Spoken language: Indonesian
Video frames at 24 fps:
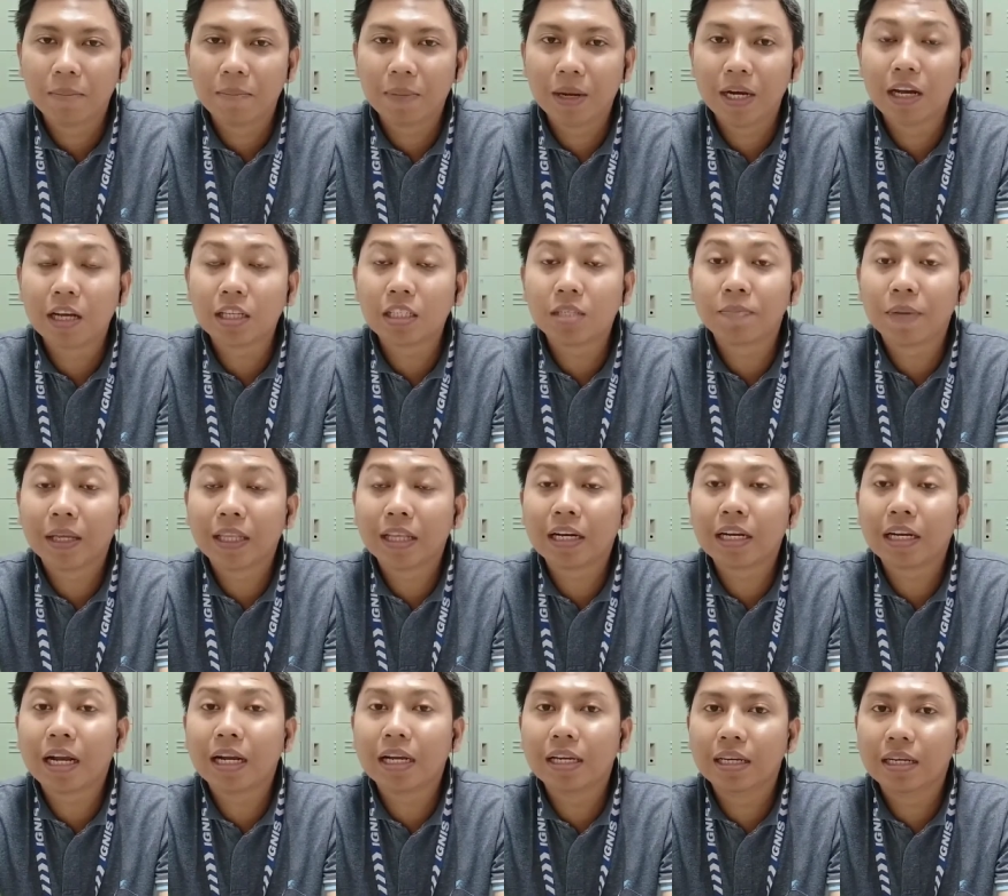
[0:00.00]
Pada
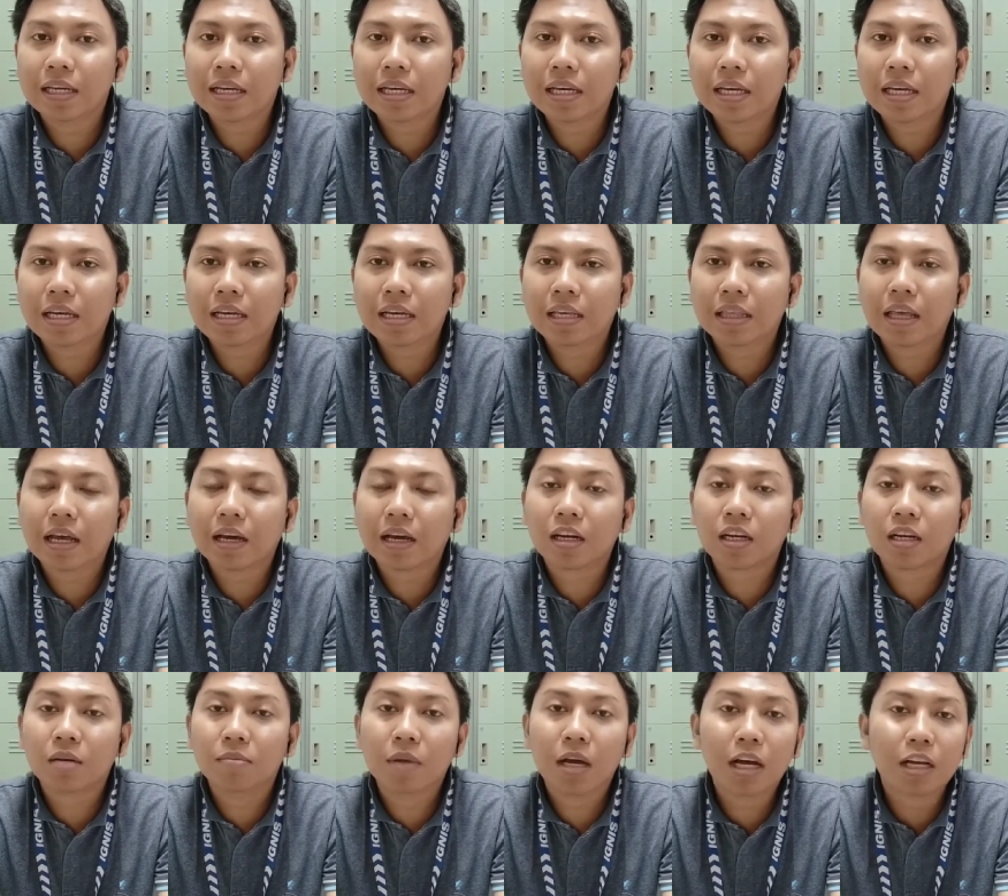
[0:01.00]
kesempatan kali ini kita
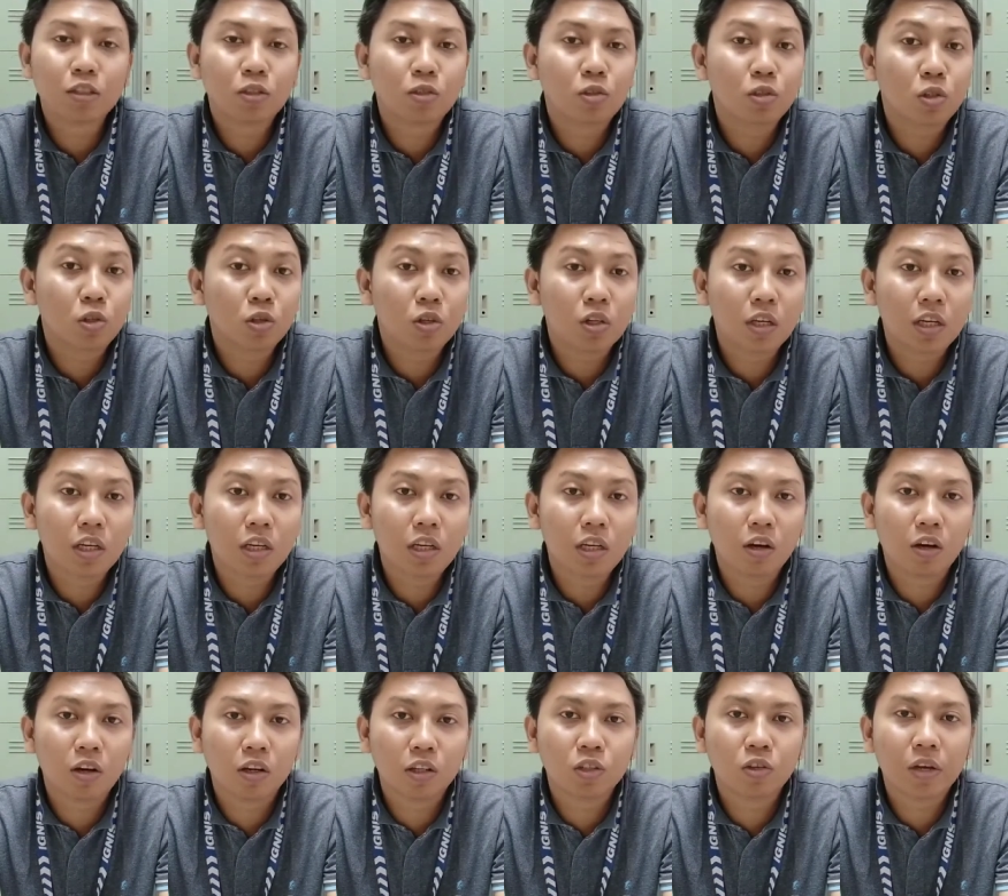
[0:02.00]
akan membahas Suzuki
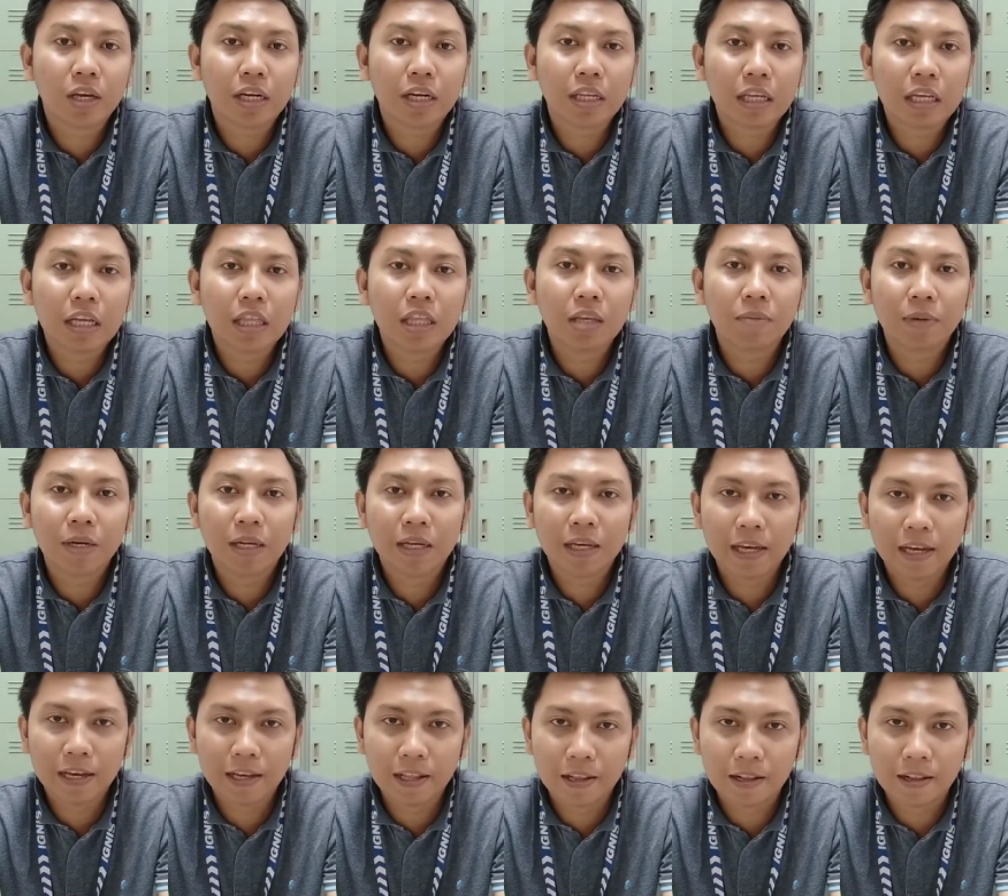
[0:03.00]
all new R3 tipe
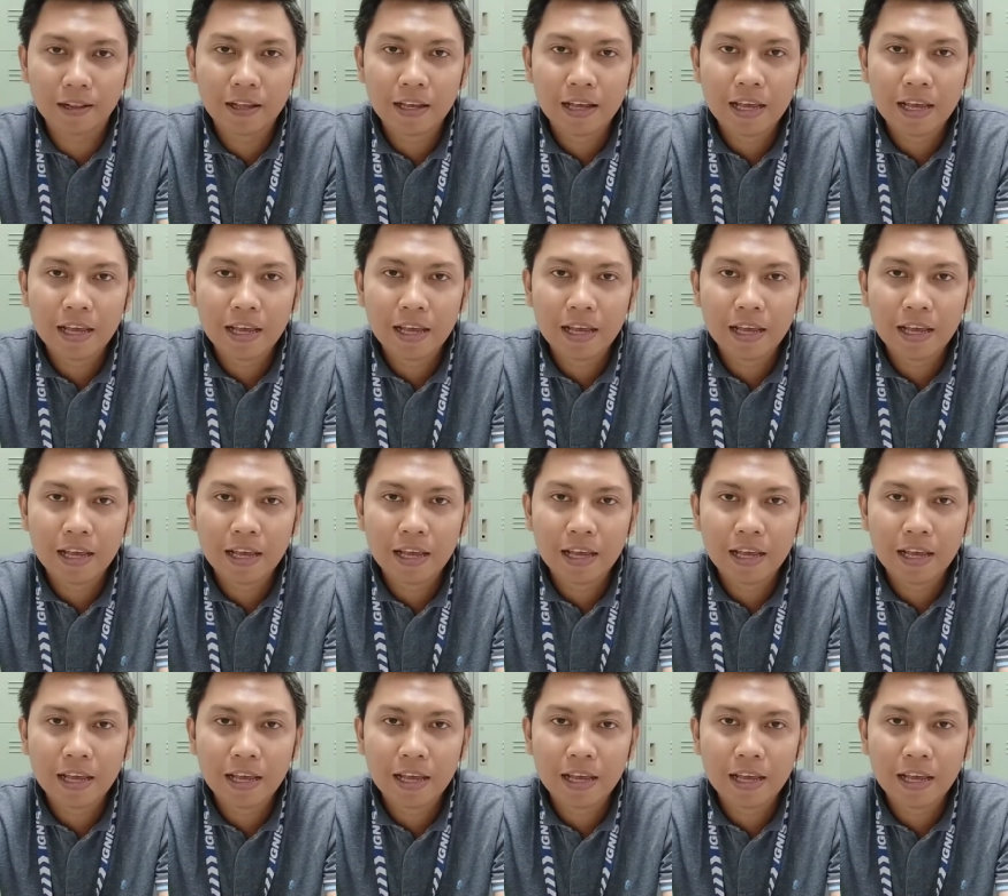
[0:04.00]
GL.